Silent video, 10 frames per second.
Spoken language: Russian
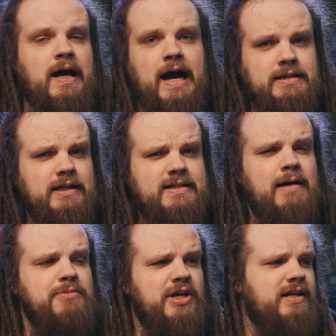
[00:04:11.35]
Она на
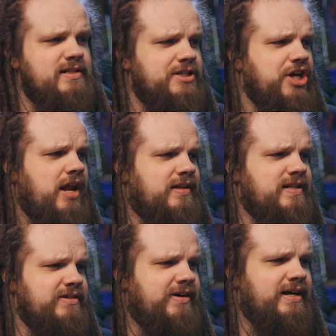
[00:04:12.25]
самом деле изначально
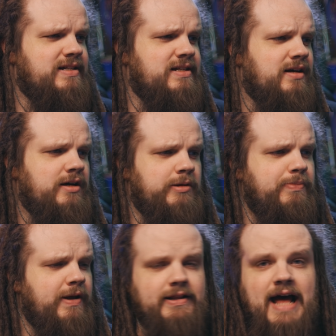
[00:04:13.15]
называется
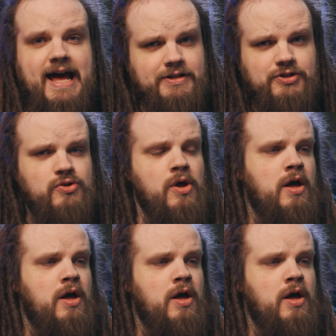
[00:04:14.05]
Paradise,